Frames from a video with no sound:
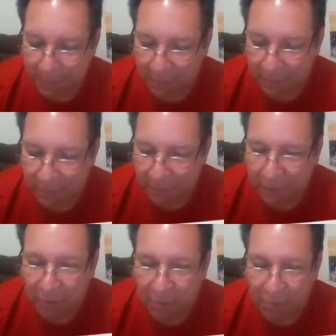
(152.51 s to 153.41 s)
Eu
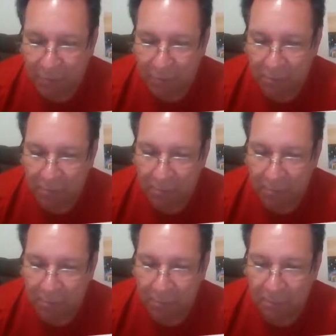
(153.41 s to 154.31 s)
trabalho com
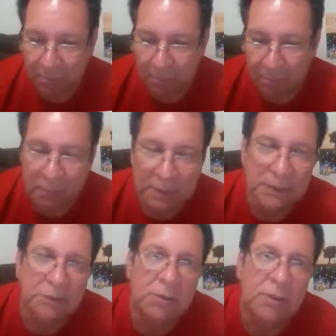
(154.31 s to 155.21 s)
uma
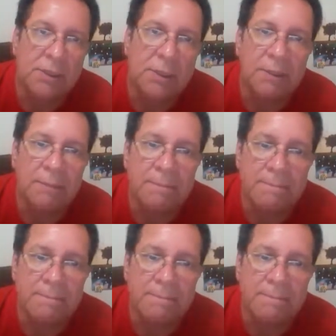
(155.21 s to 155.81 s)
história